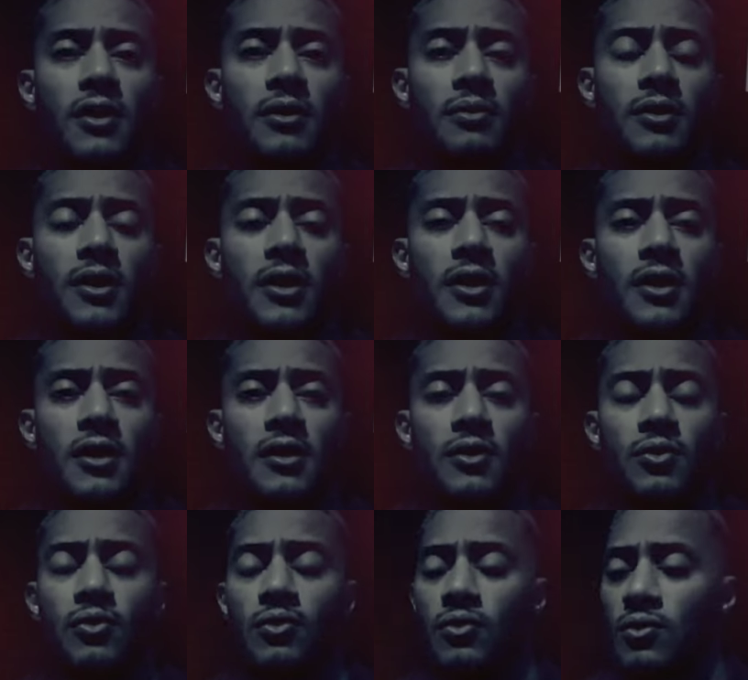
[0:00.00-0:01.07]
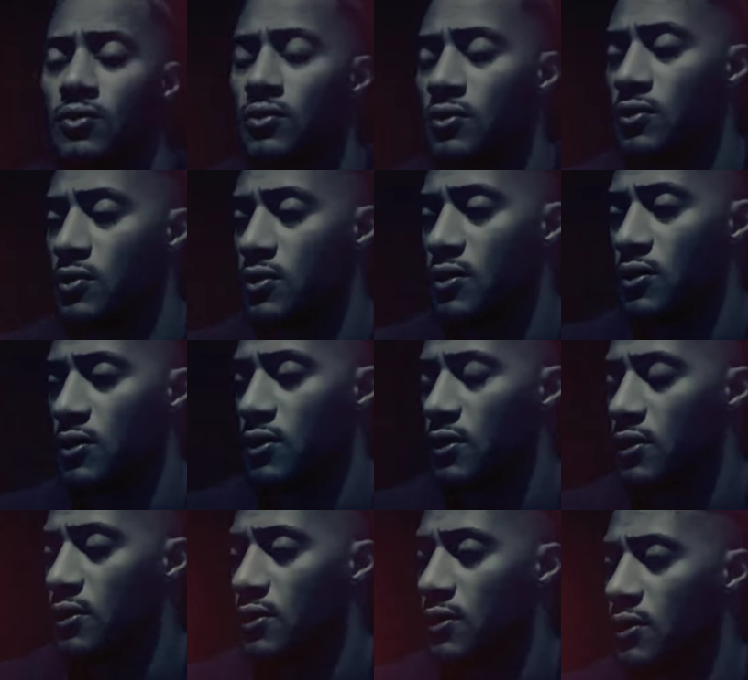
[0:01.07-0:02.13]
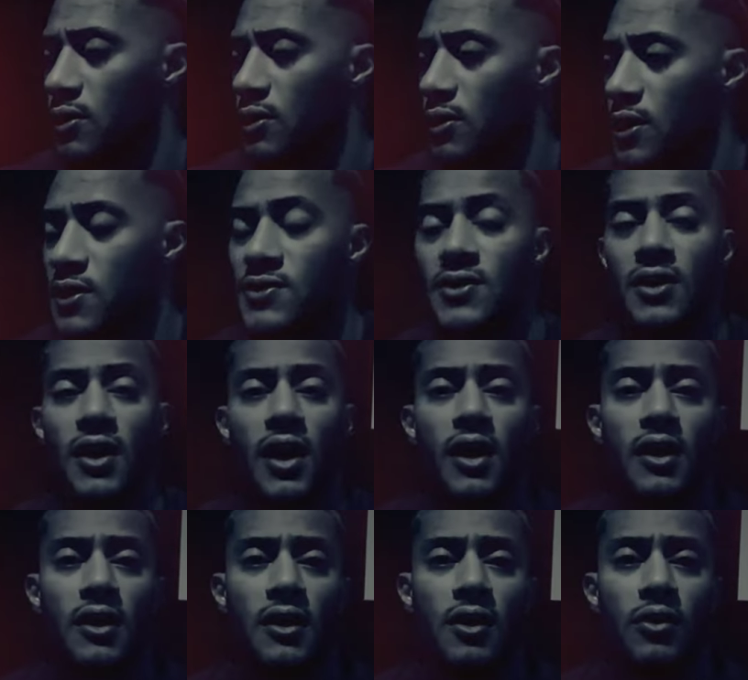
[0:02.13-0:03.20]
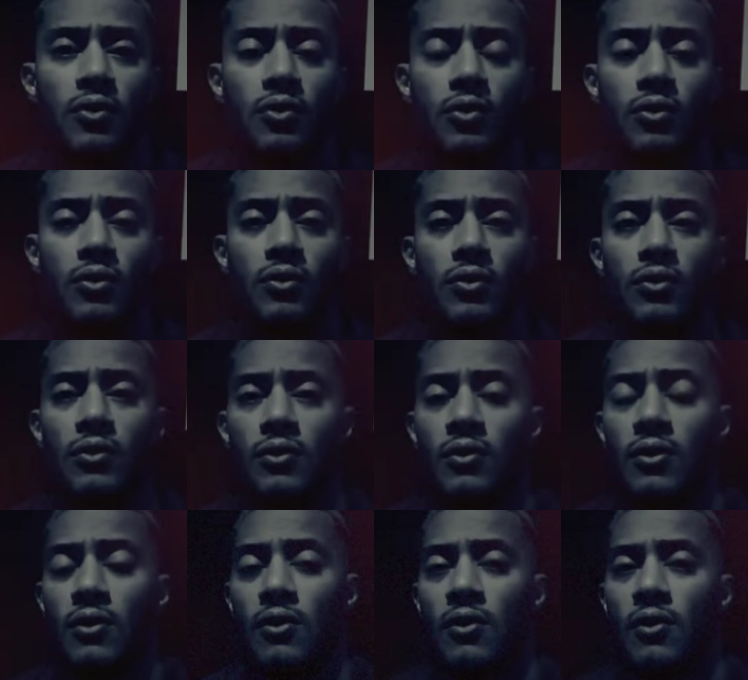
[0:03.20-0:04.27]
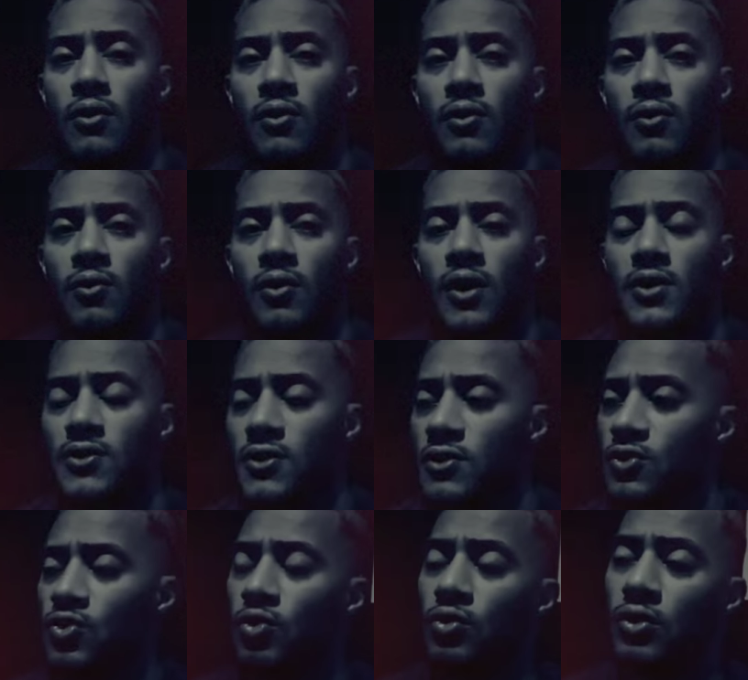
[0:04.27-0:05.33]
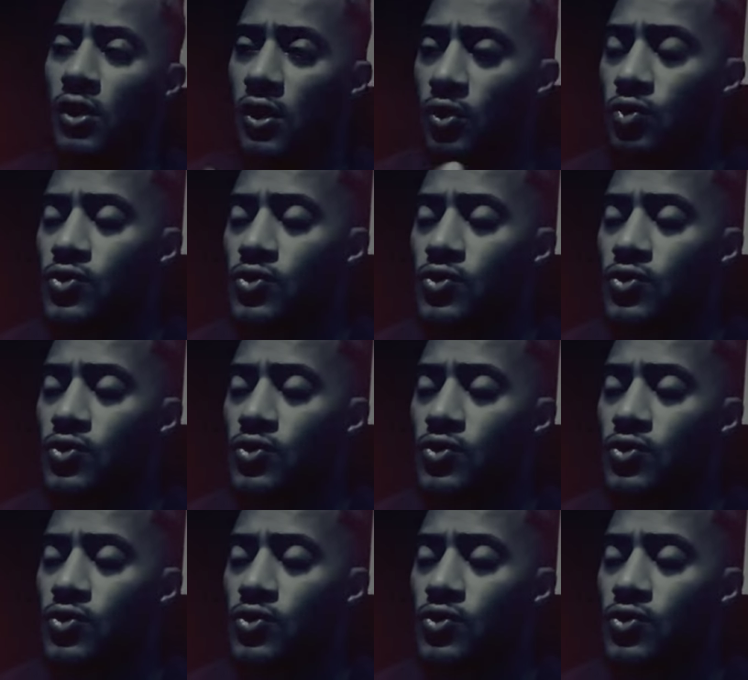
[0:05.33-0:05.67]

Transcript: نسلط الضوء اكتر على الحكام العرب وعندنا كل الحاجات اللازمه لدخول الحرب